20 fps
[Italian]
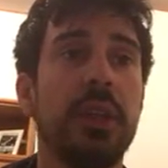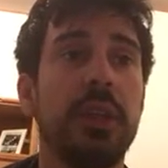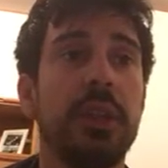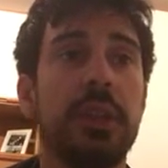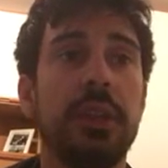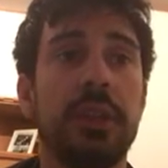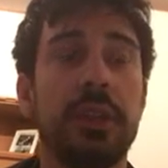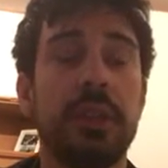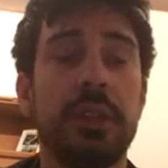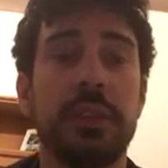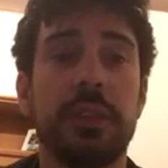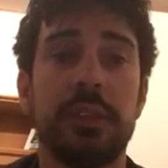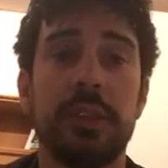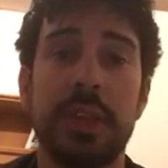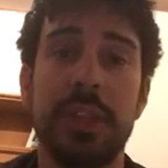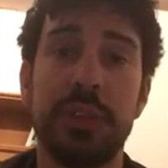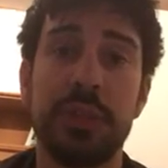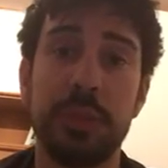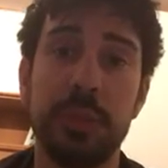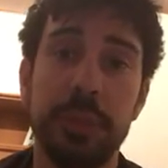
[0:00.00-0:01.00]
eh,
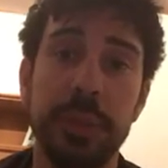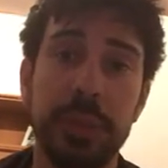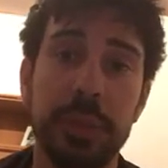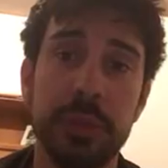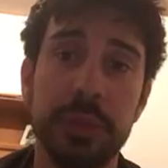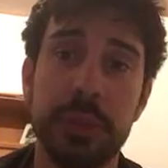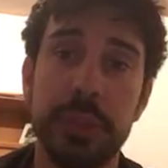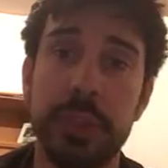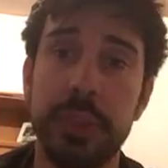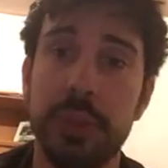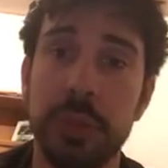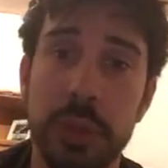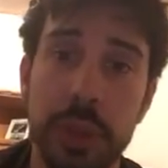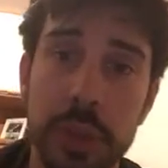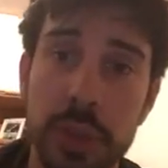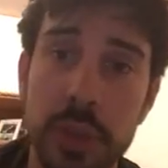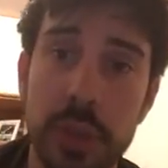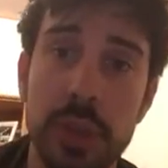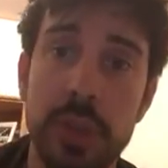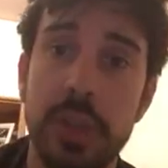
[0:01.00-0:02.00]
ha subito sì due
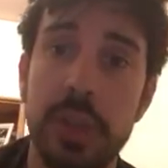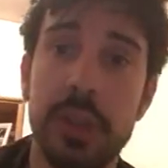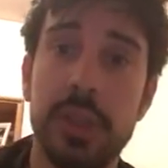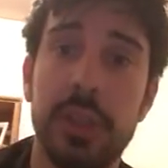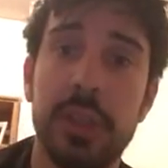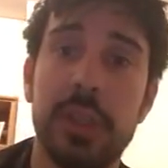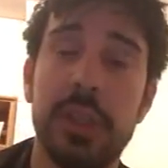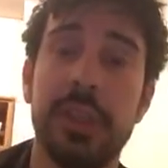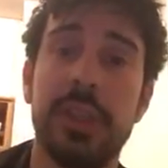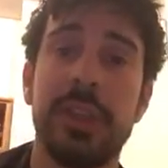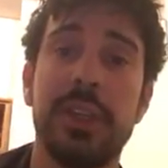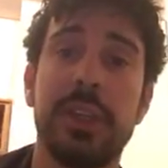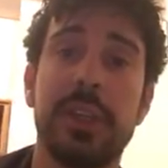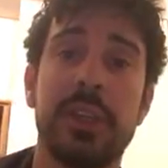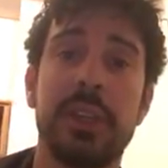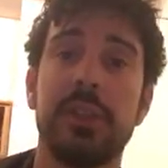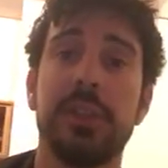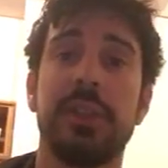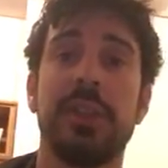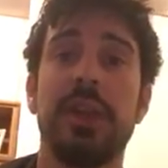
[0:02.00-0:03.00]
gol eh,
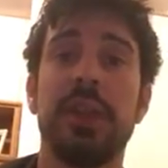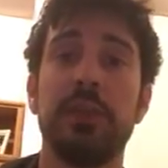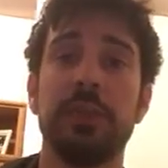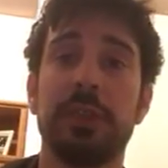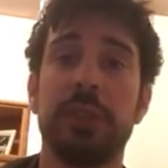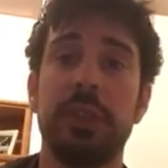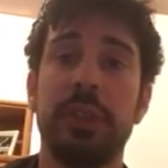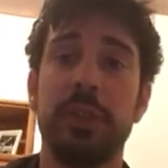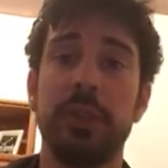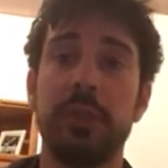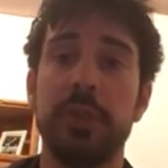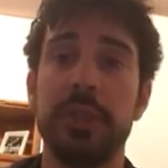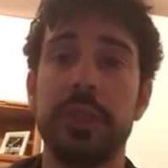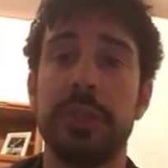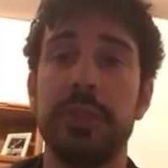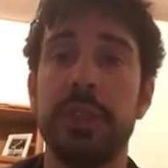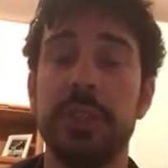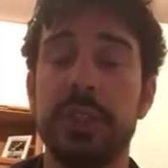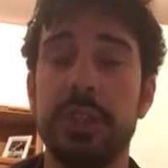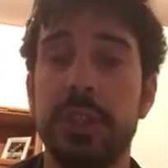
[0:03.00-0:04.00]
a causa di due
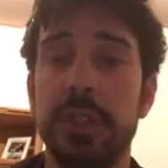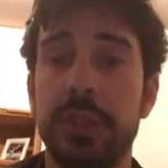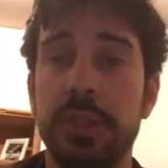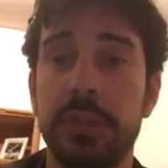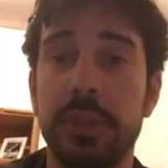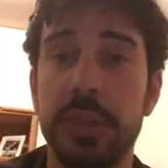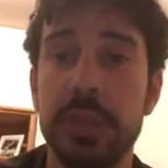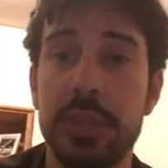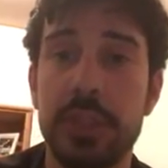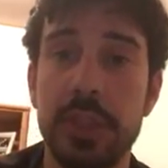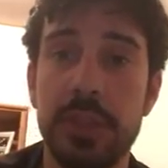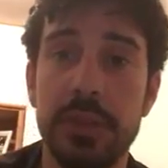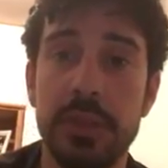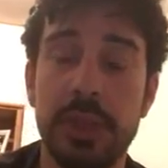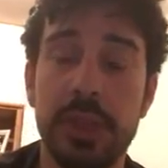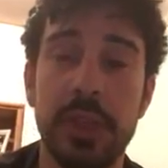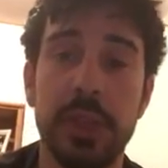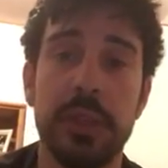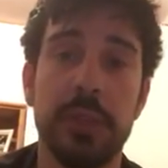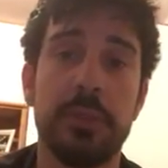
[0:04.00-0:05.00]
sviste
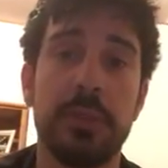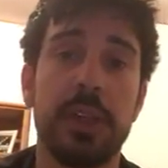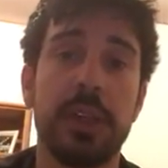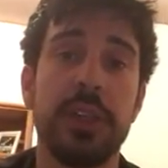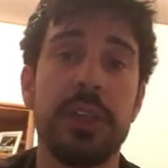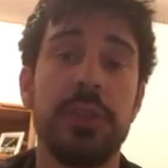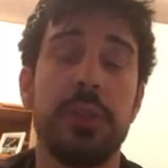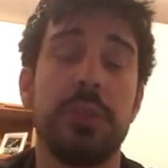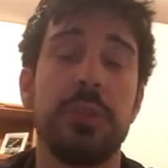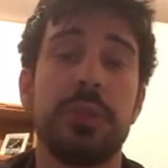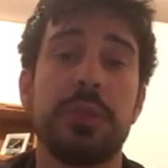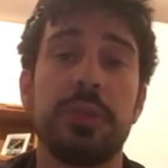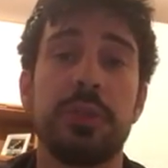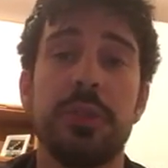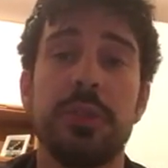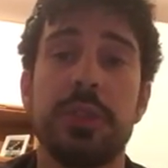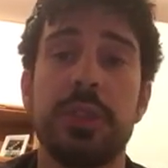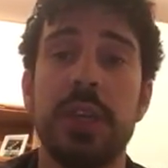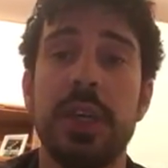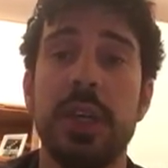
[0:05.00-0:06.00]
difensive che, ma che ci
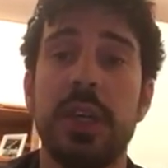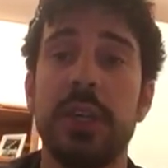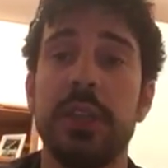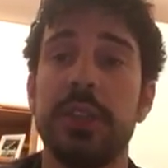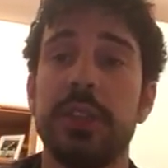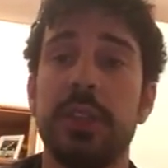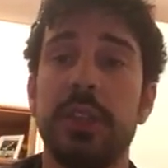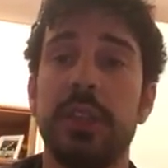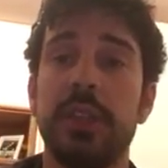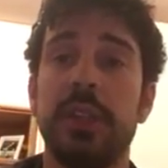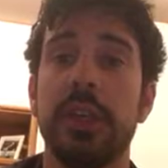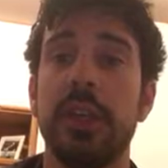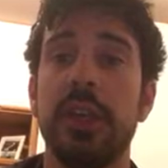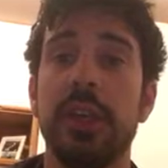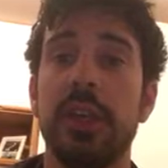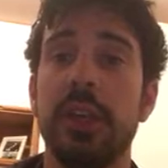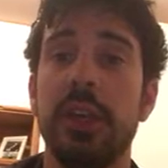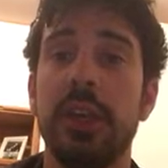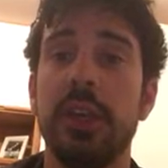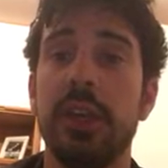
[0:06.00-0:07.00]
possono stare se
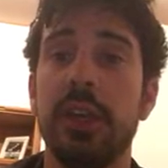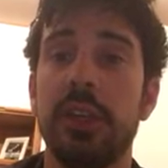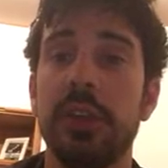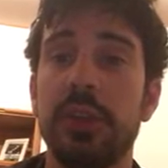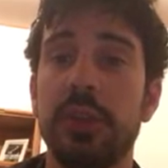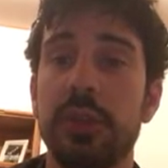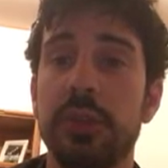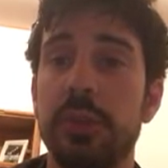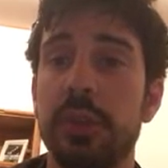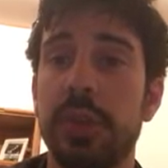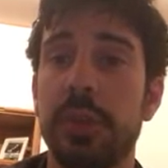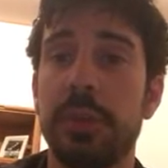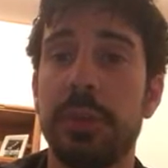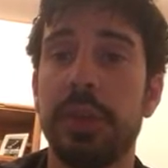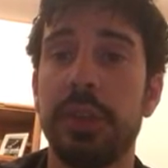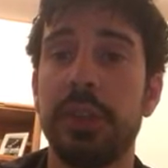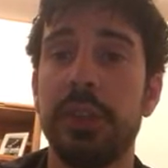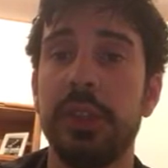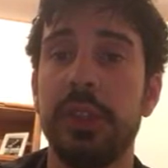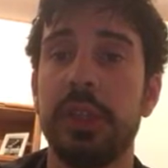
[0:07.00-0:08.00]
eh, in una
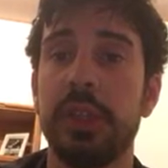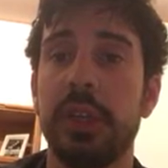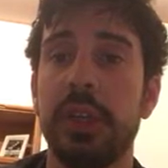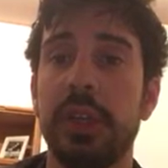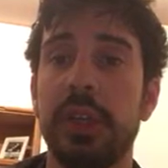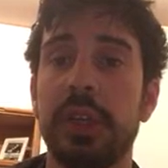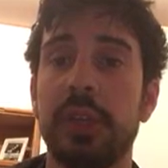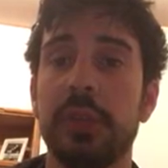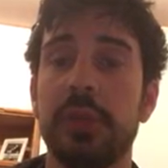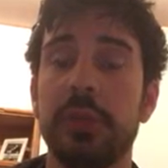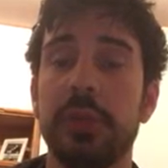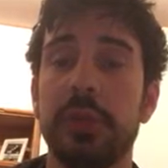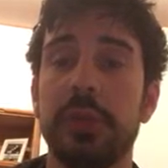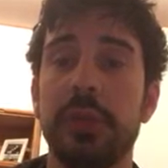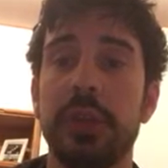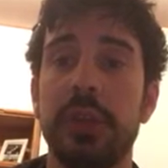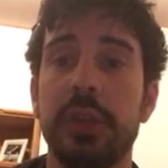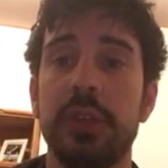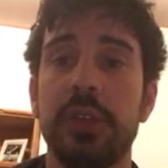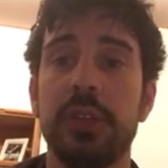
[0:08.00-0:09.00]
partita come
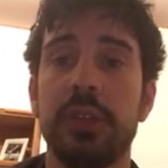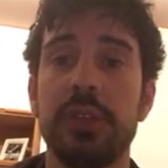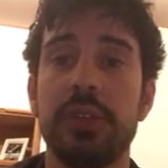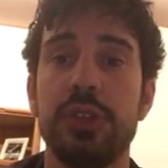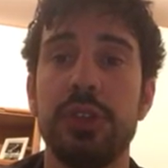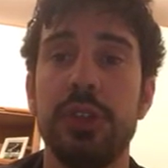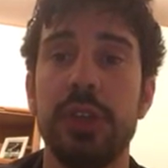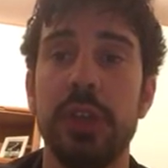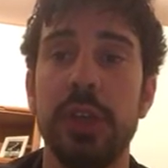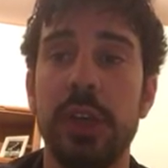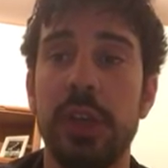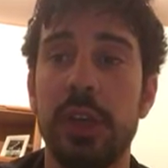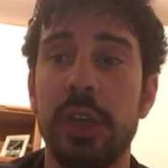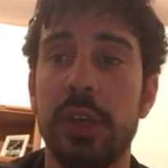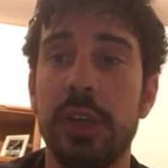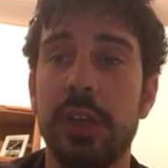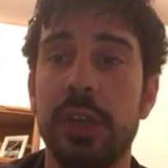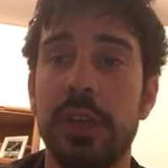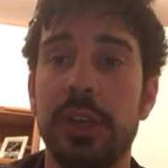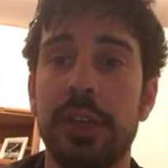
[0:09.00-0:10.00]
quella di oggi
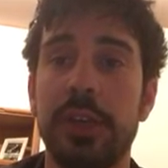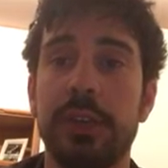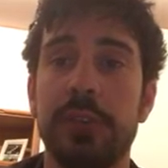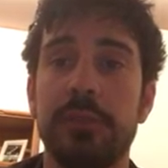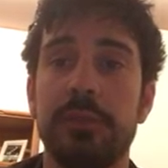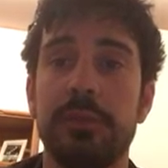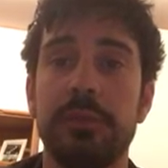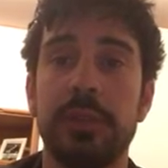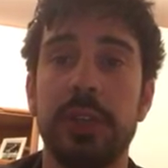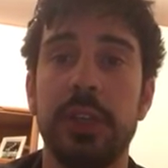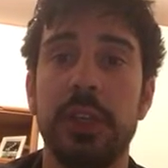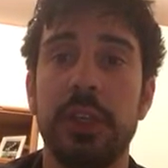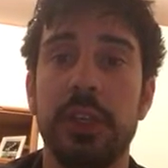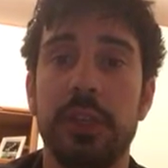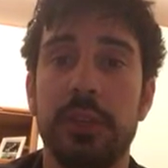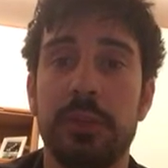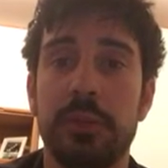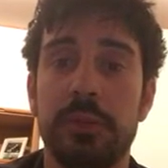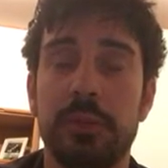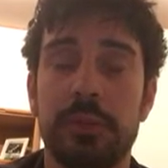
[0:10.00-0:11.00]
ehm,
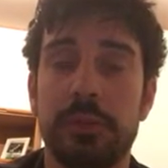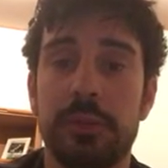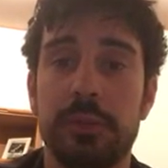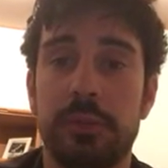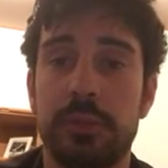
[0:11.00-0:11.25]
eh,